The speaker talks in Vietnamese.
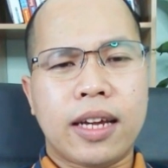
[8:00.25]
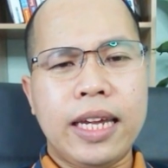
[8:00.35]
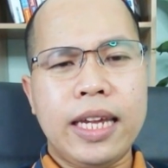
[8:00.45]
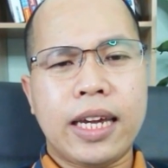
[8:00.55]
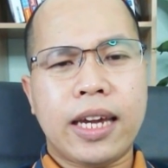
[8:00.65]

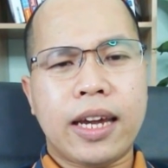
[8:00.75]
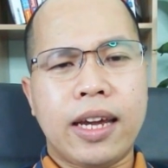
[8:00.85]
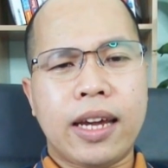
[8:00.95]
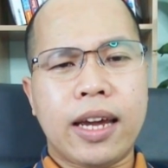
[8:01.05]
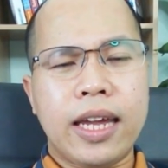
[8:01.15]
cái
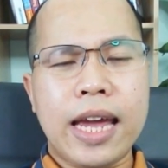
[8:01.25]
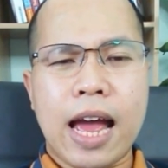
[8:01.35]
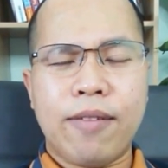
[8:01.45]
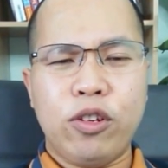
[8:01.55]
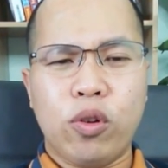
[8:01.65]

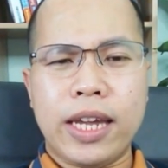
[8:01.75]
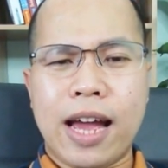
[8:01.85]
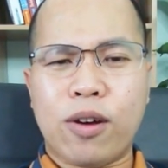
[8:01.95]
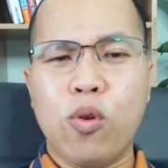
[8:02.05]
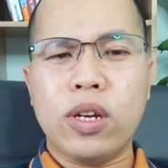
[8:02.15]
nhà, ví dụ cái
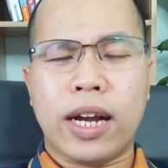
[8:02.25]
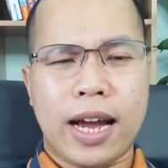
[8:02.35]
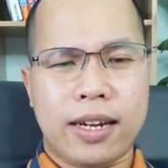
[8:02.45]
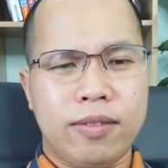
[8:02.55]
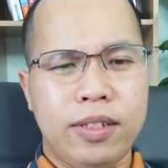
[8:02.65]
nhà cũ chẳng
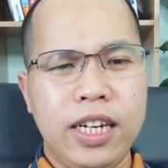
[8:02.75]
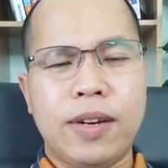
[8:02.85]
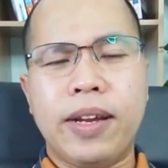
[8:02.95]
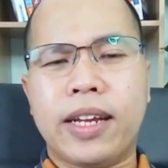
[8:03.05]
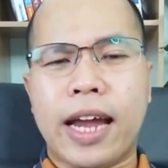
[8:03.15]
hạn,
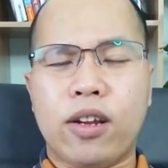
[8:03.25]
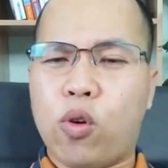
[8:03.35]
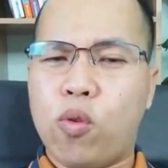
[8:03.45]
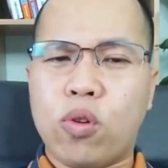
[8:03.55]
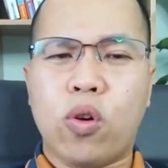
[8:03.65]
nhìn ra bên cạnh nó
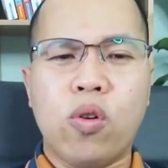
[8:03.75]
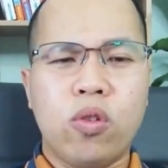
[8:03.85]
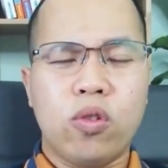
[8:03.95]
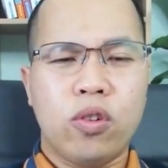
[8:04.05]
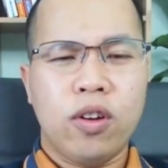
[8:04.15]
cũng
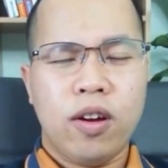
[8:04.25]
cũ